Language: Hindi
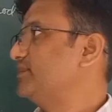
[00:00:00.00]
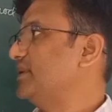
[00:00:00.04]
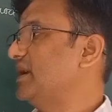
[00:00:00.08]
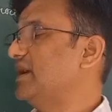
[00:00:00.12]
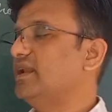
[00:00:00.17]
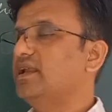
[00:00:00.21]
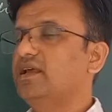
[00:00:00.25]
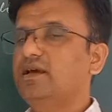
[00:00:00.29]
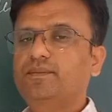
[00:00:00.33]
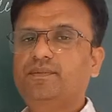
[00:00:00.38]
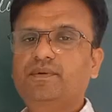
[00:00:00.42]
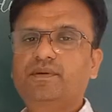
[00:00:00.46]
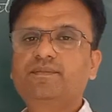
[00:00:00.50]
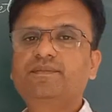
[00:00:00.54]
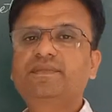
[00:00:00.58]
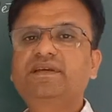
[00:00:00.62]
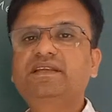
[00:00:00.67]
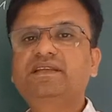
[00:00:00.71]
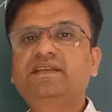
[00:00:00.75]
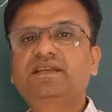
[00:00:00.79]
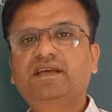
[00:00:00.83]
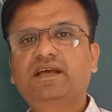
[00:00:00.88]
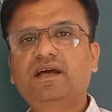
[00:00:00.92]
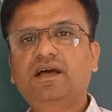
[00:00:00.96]
पहले अपन
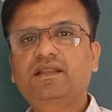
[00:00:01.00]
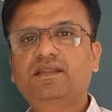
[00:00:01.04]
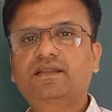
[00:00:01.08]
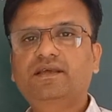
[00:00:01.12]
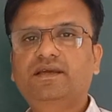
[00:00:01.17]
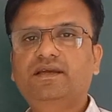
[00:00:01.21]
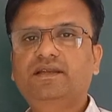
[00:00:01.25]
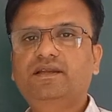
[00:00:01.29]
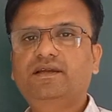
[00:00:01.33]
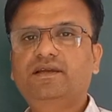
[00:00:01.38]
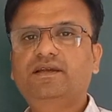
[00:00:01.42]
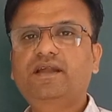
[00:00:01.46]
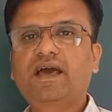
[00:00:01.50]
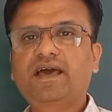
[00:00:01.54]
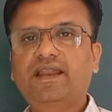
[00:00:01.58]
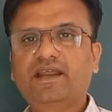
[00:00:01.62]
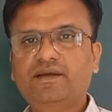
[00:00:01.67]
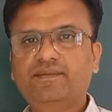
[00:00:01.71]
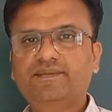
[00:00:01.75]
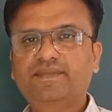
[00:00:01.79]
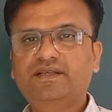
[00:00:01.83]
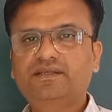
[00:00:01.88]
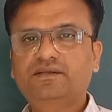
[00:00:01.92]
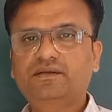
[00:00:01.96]
मीन निकालने के लिए
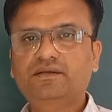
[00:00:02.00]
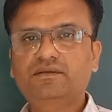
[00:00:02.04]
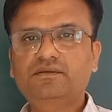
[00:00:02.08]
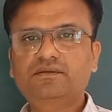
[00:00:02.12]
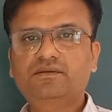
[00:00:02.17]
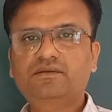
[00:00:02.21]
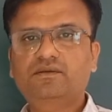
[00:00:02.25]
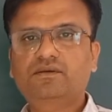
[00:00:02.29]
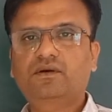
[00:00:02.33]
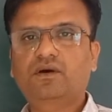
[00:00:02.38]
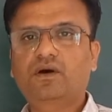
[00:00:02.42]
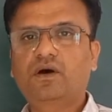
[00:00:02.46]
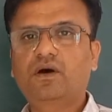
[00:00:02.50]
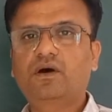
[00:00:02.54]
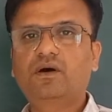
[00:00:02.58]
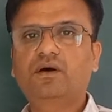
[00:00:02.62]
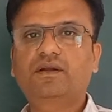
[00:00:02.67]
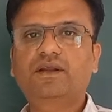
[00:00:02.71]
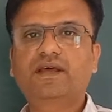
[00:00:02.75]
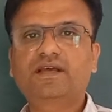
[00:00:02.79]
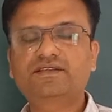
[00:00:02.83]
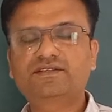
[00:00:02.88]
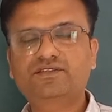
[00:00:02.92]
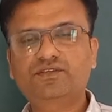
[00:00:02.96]
डायरेक्ट मेथड
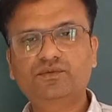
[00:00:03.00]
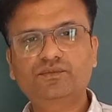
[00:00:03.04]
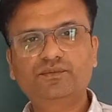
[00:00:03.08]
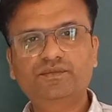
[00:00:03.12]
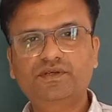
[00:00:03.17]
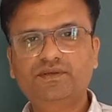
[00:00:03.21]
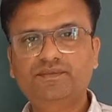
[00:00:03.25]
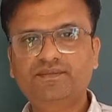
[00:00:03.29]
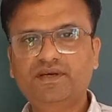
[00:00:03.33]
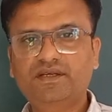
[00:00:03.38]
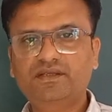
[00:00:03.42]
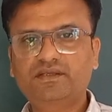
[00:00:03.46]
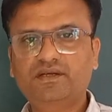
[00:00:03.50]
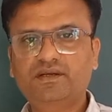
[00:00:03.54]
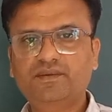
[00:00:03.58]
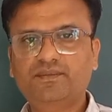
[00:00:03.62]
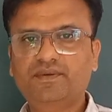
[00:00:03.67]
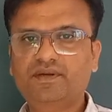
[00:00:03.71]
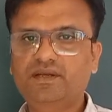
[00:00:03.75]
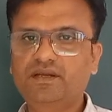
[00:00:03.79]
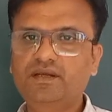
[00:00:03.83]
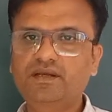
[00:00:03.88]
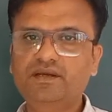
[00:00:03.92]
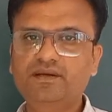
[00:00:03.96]
और एज्यूम मीन मेथड
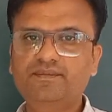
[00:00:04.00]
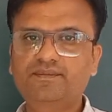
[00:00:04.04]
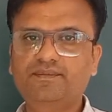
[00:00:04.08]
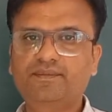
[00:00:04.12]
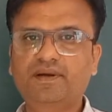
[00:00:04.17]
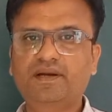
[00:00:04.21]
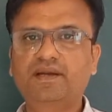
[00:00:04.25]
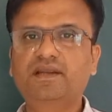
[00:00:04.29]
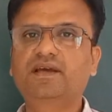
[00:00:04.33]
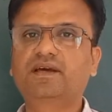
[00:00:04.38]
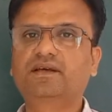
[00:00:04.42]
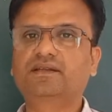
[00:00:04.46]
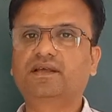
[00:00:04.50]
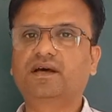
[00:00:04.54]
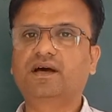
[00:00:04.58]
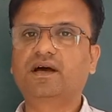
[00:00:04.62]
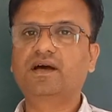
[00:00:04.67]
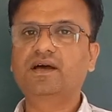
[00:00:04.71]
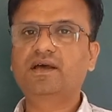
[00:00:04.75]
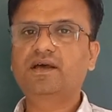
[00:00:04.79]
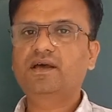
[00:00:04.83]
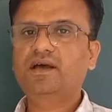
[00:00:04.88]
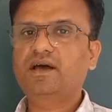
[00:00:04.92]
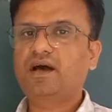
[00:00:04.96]
अपन ने पढ़ लिया था
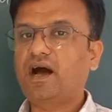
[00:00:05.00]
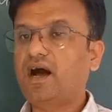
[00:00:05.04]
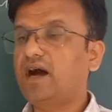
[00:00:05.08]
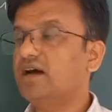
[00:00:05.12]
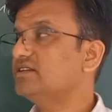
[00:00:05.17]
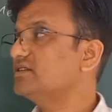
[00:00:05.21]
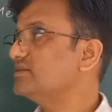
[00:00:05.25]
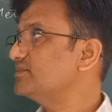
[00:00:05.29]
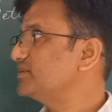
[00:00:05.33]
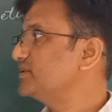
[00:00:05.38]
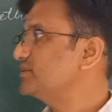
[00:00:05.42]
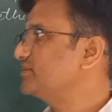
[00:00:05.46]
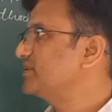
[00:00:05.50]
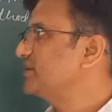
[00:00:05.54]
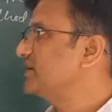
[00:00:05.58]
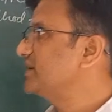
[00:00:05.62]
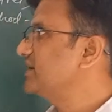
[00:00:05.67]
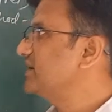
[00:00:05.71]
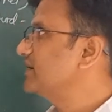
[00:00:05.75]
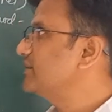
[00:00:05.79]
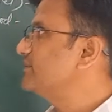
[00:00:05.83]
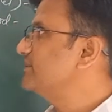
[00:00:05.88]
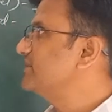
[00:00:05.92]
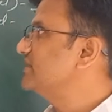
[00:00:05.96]
आज अपन
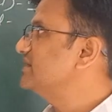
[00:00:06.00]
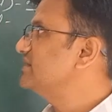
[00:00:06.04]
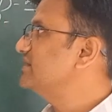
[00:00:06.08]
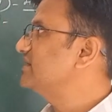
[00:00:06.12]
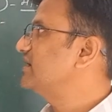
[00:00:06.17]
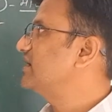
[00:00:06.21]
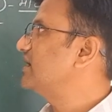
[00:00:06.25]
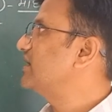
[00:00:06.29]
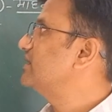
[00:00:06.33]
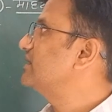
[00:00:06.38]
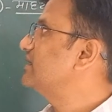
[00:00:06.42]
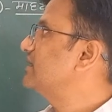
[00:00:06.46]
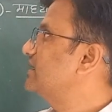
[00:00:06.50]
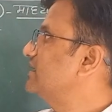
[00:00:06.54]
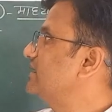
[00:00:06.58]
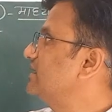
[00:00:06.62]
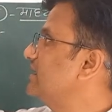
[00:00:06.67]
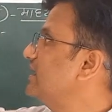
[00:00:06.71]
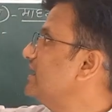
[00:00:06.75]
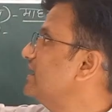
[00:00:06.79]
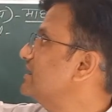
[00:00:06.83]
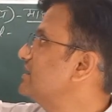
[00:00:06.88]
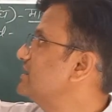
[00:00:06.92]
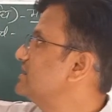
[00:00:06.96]
पढ़ेंगे मीन निकालने के
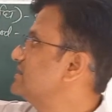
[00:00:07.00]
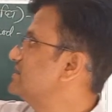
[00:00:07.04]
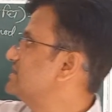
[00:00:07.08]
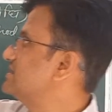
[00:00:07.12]
लिए